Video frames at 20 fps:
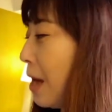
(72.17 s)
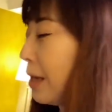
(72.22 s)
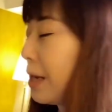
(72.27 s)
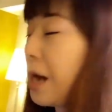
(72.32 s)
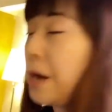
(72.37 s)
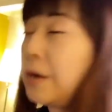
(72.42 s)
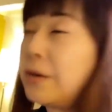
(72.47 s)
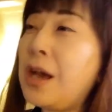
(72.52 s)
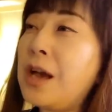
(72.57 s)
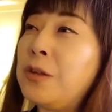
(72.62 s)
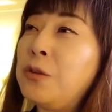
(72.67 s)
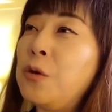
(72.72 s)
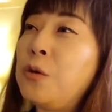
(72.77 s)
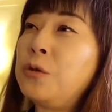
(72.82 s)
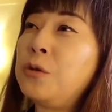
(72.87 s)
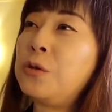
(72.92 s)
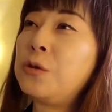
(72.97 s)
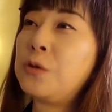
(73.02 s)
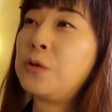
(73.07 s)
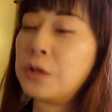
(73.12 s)
楽屋
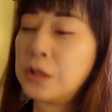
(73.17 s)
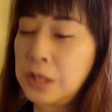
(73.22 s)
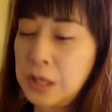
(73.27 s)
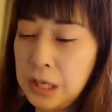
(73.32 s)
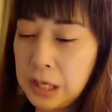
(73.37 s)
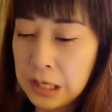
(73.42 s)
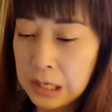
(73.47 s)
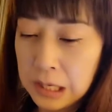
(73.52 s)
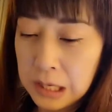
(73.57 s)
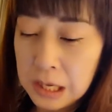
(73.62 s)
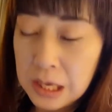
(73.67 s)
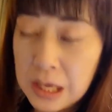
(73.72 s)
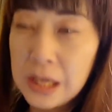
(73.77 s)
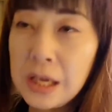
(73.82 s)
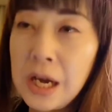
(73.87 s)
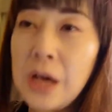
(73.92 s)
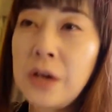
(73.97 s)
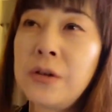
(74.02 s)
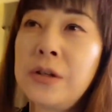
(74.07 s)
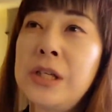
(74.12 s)
トークの時にいい
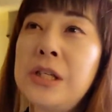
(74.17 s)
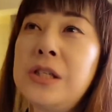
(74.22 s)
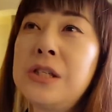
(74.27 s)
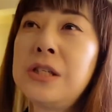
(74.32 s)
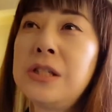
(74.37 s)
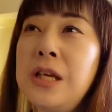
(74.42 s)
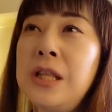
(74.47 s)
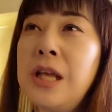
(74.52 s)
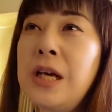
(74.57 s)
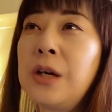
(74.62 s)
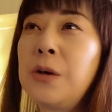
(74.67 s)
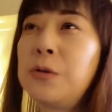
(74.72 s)
確率でなん